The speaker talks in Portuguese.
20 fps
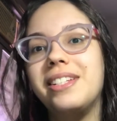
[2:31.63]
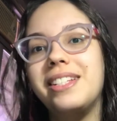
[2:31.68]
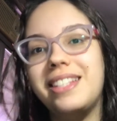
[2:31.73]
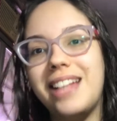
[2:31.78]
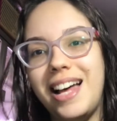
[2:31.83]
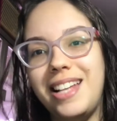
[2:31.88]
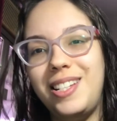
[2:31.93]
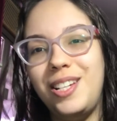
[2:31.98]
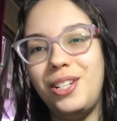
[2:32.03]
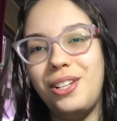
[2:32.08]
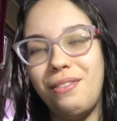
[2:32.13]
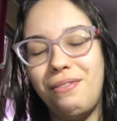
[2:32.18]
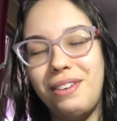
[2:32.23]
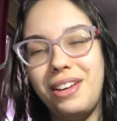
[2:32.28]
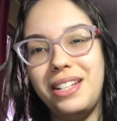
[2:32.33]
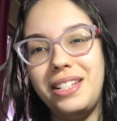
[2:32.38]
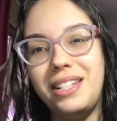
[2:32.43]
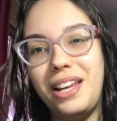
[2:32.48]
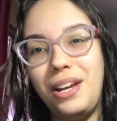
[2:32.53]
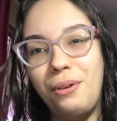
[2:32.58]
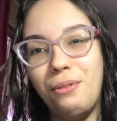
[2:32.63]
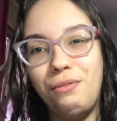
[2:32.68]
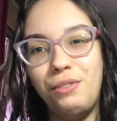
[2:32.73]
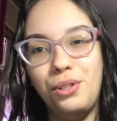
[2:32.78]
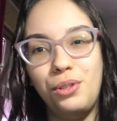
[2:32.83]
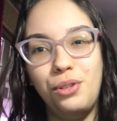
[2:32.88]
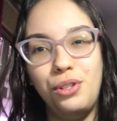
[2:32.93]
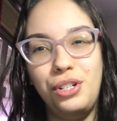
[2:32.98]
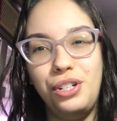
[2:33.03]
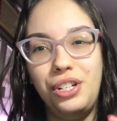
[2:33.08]
na sexta-feira seria um
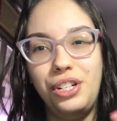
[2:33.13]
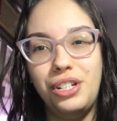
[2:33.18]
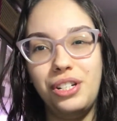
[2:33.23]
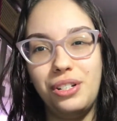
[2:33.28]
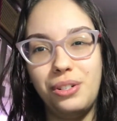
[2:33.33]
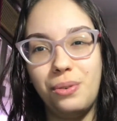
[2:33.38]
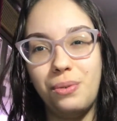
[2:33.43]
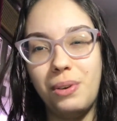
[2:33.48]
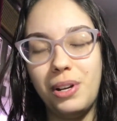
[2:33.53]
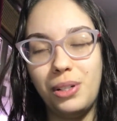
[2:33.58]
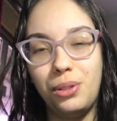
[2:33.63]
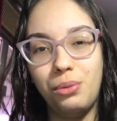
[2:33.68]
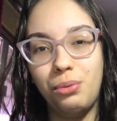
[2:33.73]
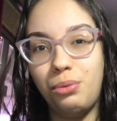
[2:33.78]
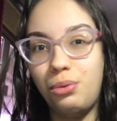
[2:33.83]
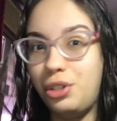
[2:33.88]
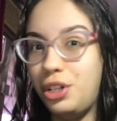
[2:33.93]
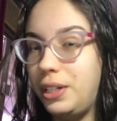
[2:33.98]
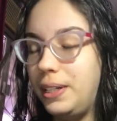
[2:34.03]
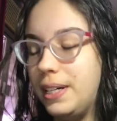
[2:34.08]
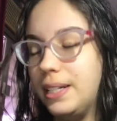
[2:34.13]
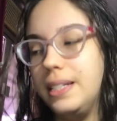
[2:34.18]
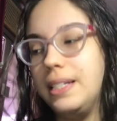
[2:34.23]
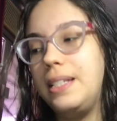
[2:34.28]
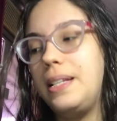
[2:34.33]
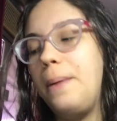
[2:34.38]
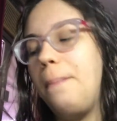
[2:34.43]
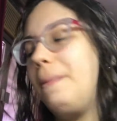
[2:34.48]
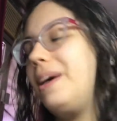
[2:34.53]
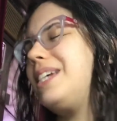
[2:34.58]
vídeo de com assunto de
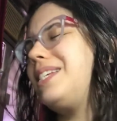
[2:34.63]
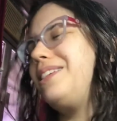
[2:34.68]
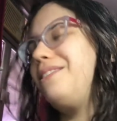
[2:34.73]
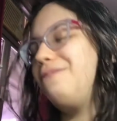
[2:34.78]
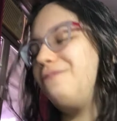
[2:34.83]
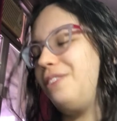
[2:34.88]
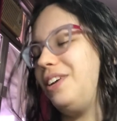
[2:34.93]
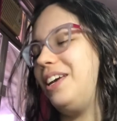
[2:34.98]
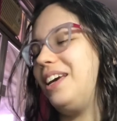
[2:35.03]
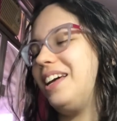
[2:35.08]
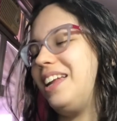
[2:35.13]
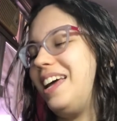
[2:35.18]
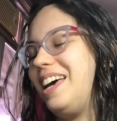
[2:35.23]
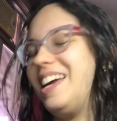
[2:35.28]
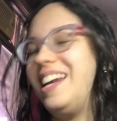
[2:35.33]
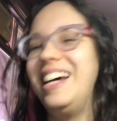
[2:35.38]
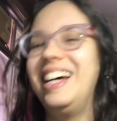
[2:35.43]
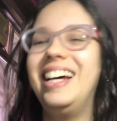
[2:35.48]
dança. Mas enfim, galera.